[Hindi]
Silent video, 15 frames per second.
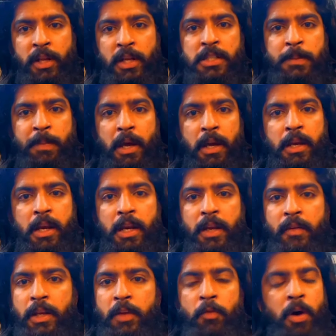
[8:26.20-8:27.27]
ऑडियंस प्यार करने
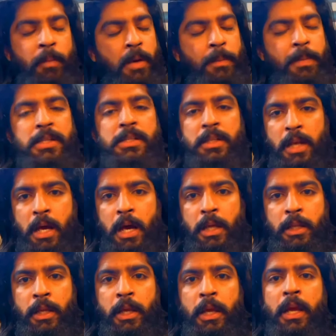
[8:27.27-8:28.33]
वाली है वो हमारे पास ना
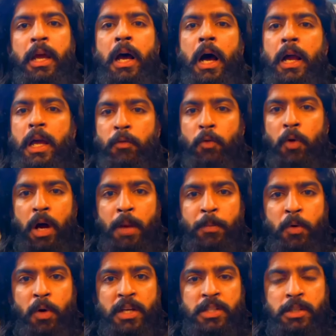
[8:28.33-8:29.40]
आती अगर वो
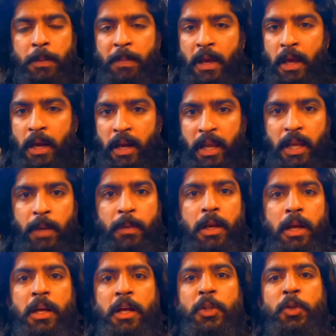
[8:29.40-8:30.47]
आपको आज तक प्यार नहीं
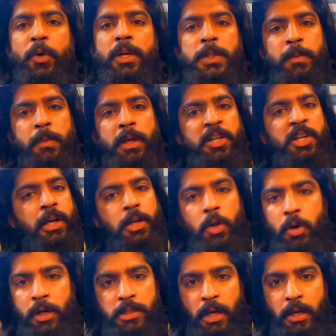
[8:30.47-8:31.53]
मिला तो इसमें
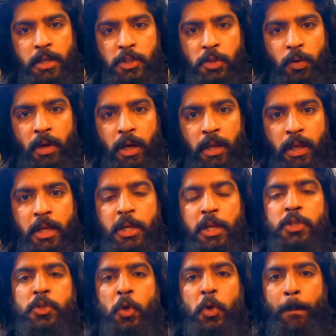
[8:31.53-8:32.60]
टिकटॉकर्स का कसूर नहीं
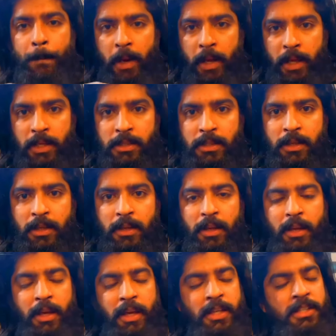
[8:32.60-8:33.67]
है सो प्लीज़
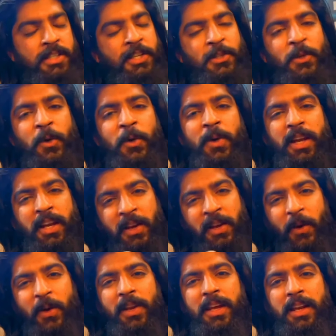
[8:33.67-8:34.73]
इस चीज़ को
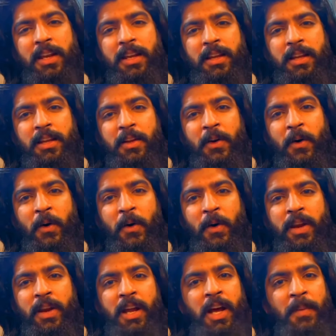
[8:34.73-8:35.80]
इग्नोर करें
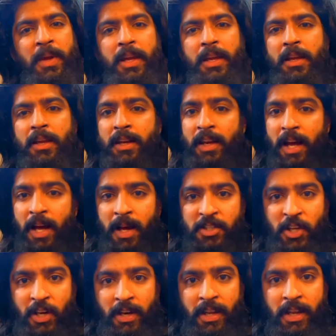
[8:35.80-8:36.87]
और हमें ना
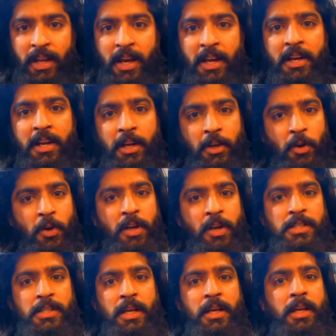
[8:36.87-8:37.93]
छेड़ें अगर
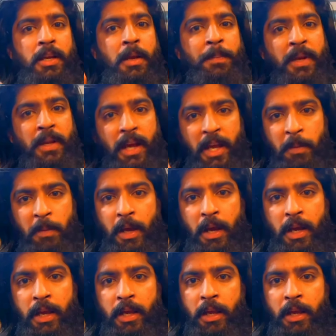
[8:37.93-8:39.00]
टिकटॉकर्स अगर अपनी आई पे
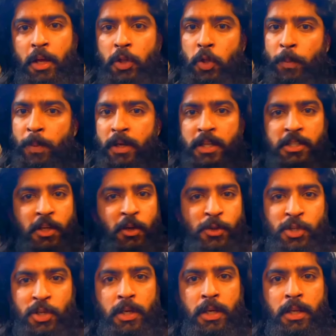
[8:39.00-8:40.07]
आ गए तो फिर किसी
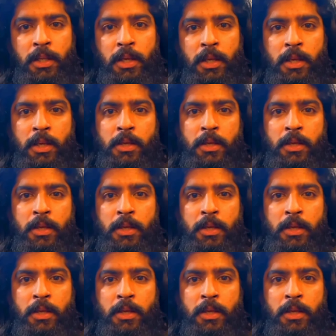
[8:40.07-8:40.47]
को जीने नहीं